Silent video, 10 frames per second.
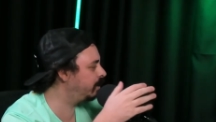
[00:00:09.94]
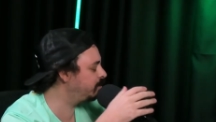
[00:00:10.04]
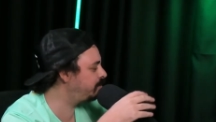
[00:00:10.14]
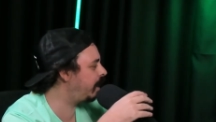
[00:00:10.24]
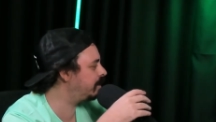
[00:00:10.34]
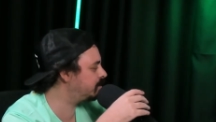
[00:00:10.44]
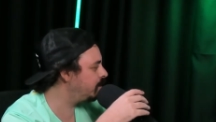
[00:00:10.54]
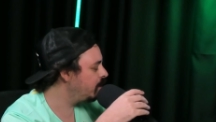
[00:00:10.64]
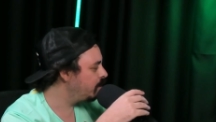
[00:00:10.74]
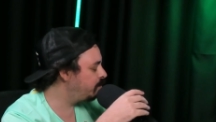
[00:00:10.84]
do Vasco.
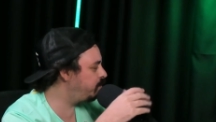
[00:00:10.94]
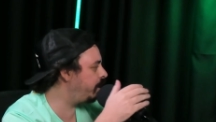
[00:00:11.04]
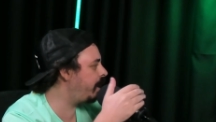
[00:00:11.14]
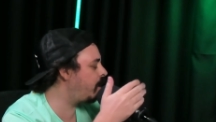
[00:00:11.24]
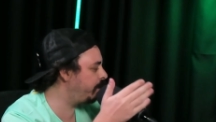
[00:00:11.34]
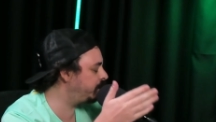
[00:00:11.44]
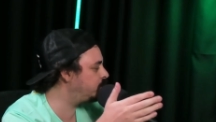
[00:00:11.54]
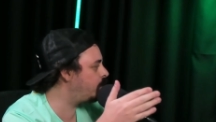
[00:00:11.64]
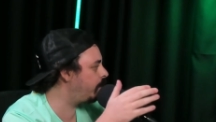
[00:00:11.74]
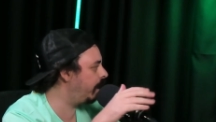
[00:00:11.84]
que honra. Hein? Foi realmente o
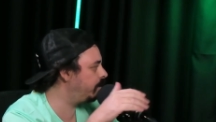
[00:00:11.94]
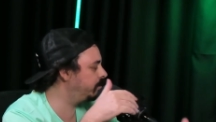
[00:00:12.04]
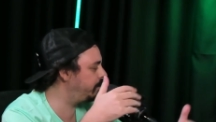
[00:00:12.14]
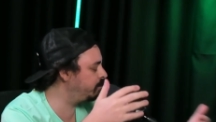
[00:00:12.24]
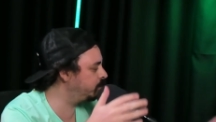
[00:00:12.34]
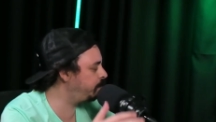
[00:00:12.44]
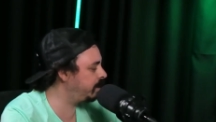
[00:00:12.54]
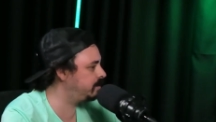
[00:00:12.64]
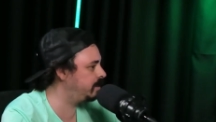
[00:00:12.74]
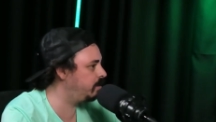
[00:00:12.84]
Romário ou teve outro
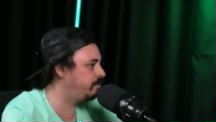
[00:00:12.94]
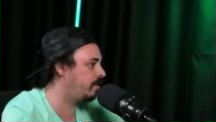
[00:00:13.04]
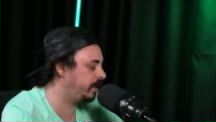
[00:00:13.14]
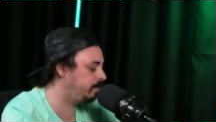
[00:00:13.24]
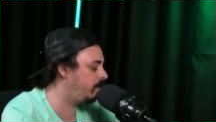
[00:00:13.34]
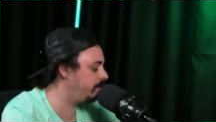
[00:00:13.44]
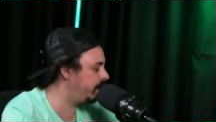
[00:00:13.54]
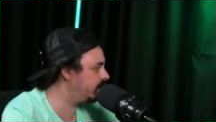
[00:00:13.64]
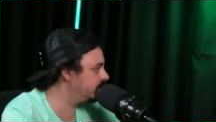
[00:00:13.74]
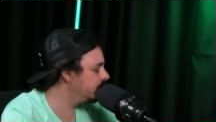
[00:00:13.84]
parceiro? Ou foi alguém do
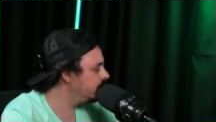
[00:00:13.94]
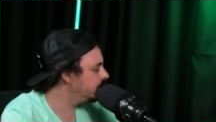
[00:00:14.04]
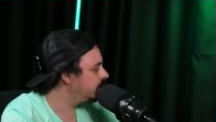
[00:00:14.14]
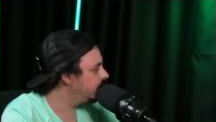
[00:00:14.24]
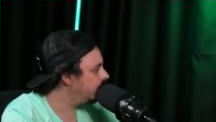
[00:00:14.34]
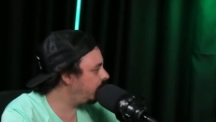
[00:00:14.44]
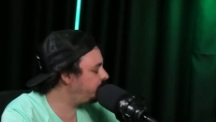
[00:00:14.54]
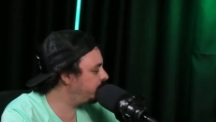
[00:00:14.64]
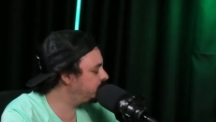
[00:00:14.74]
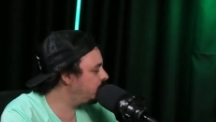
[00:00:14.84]
Palmeiras? Quem que
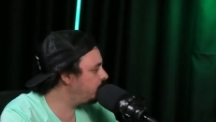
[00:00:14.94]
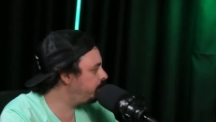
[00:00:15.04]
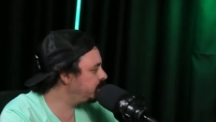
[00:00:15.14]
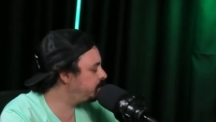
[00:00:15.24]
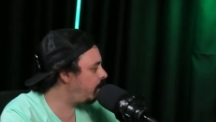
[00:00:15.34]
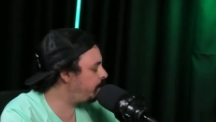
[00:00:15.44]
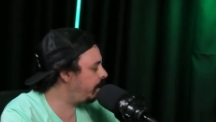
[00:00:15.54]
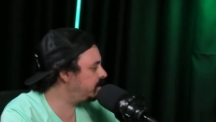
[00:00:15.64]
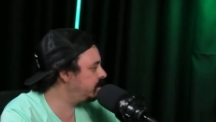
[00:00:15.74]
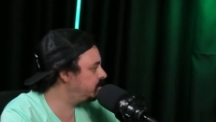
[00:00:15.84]
foi seu principal parceiro de